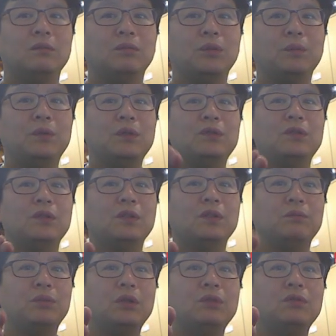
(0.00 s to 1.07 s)

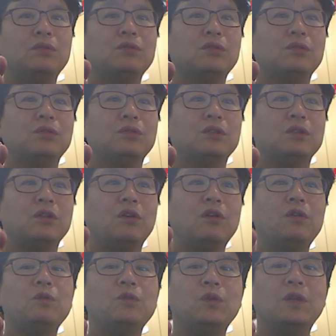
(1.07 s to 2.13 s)
보편적인 평균적으로 이제
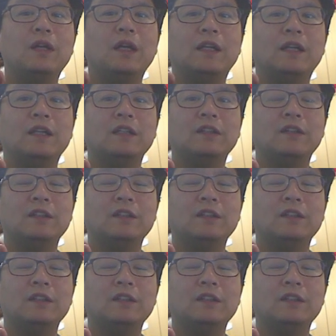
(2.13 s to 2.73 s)
허용 용량이라는 거